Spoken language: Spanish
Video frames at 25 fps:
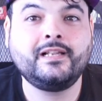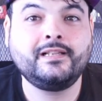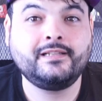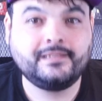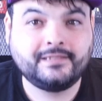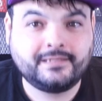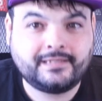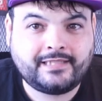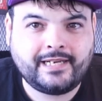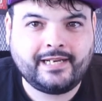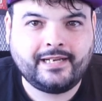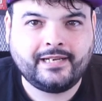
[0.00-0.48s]

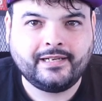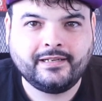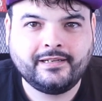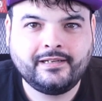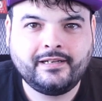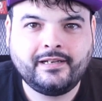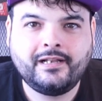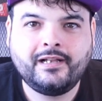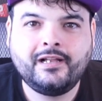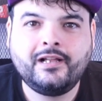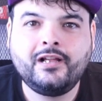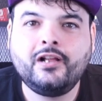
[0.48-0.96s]
Sí,
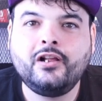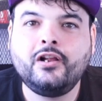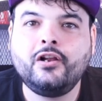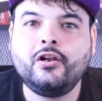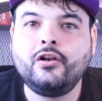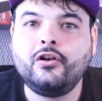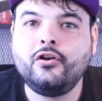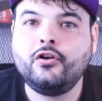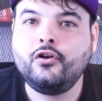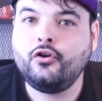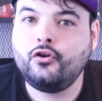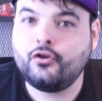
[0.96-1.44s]

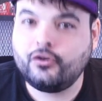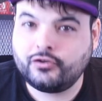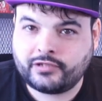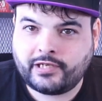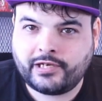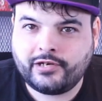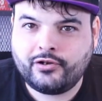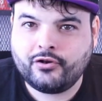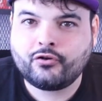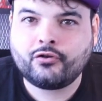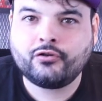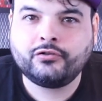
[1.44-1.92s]
lo
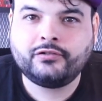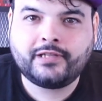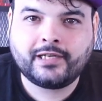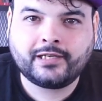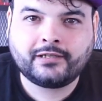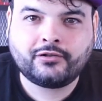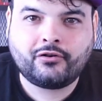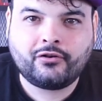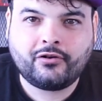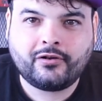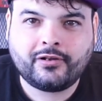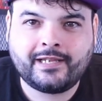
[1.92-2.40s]
selló con
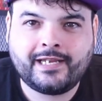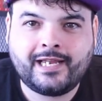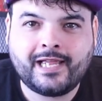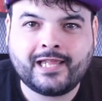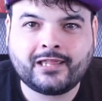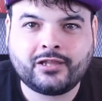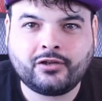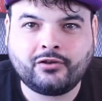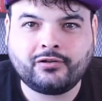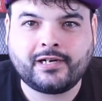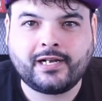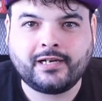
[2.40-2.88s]
tecnología
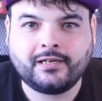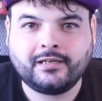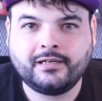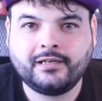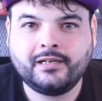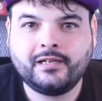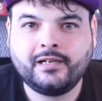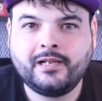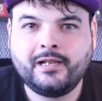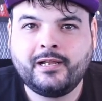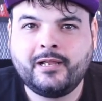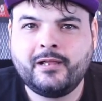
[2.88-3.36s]
Zonan,
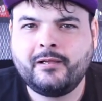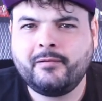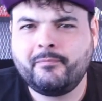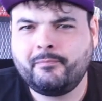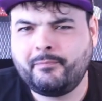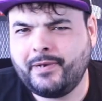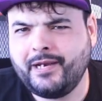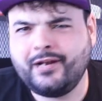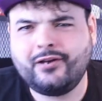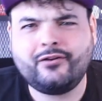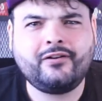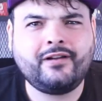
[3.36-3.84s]

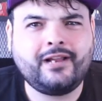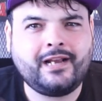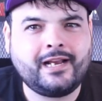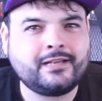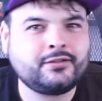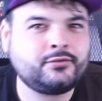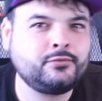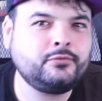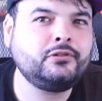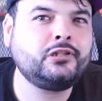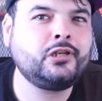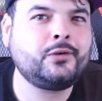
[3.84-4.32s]
pero el
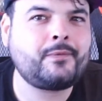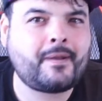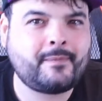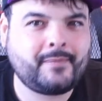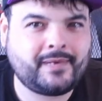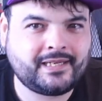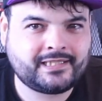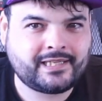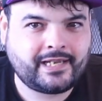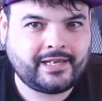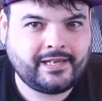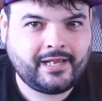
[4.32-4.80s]
asunto va
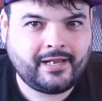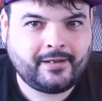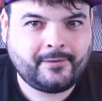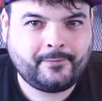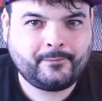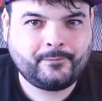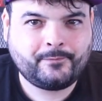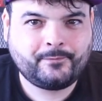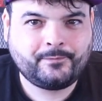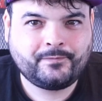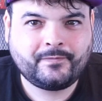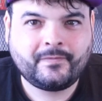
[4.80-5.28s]
más allá.
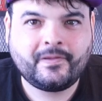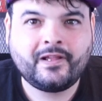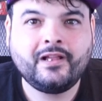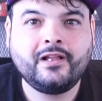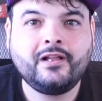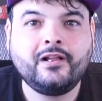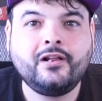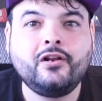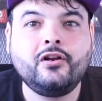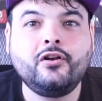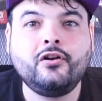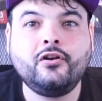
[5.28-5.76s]

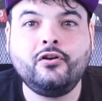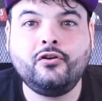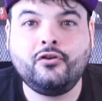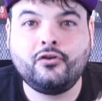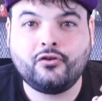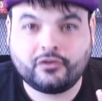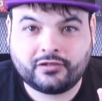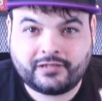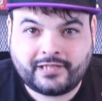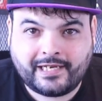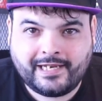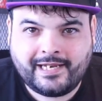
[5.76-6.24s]

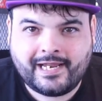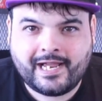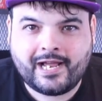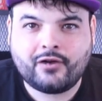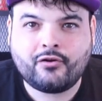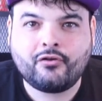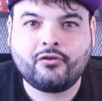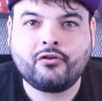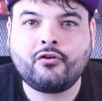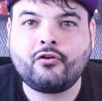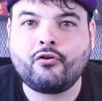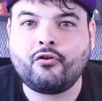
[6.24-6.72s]
Lo
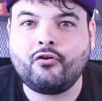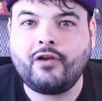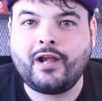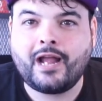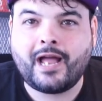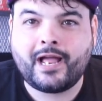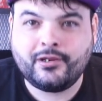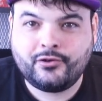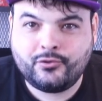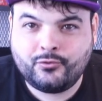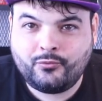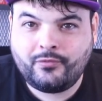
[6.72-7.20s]
sellaron con
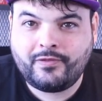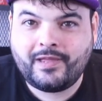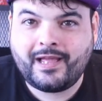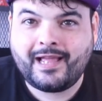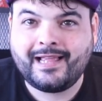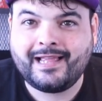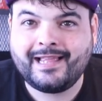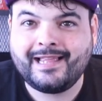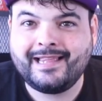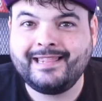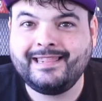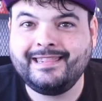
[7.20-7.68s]
la
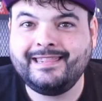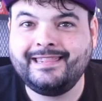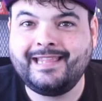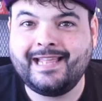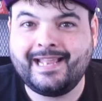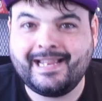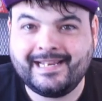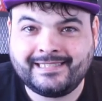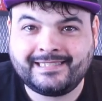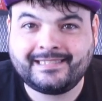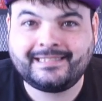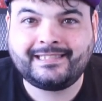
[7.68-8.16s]
ayuda
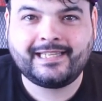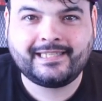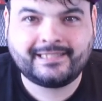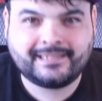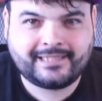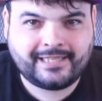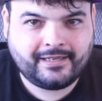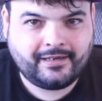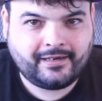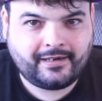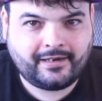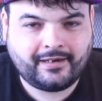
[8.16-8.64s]
de este
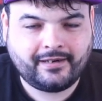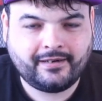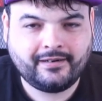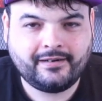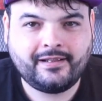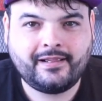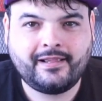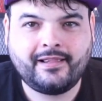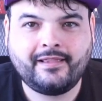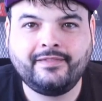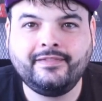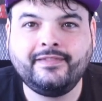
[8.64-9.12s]
ser,
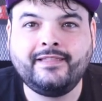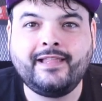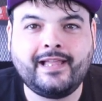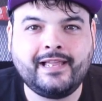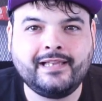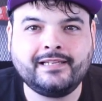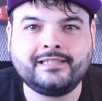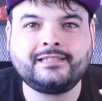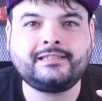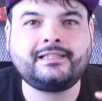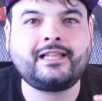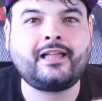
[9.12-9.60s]

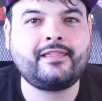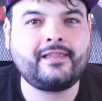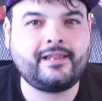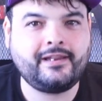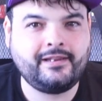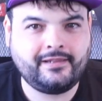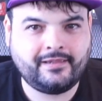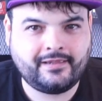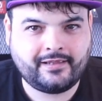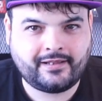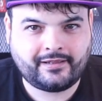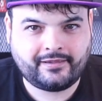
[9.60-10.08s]
de esta
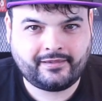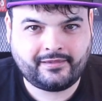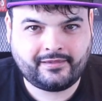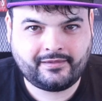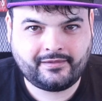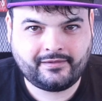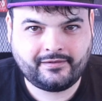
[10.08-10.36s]
deidad.